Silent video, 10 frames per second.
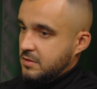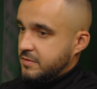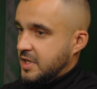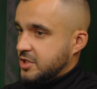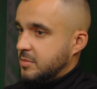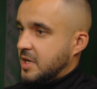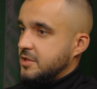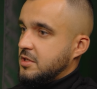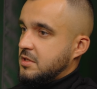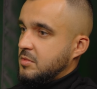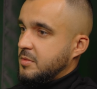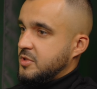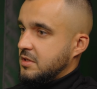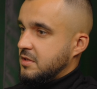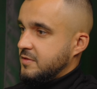No, w naszej branży są to
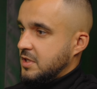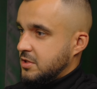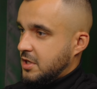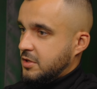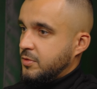przedsięwzięcia,